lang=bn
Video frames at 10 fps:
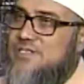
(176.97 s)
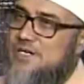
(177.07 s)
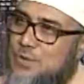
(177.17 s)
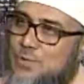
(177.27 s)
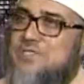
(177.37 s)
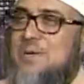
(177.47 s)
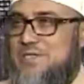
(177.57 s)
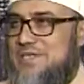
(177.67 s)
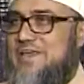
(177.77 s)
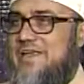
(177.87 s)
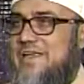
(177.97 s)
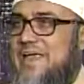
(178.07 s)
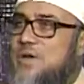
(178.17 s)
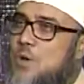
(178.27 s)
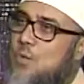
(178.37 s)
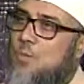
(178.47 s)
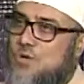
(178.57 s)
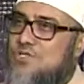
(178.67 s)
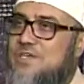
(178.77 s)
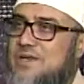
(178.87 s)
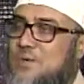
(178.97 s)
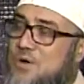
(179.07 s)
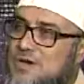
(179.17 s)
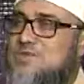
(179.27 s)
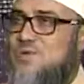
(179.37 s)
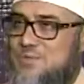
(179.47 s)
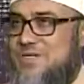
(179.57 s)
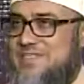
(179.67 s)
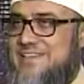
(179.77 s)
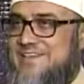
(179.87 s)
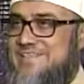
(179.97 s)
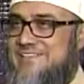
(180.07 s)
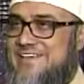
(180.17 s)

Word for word: যেটা নবীজি আমাদেরকে এই নববর্ষে করার জন্য বলেছেন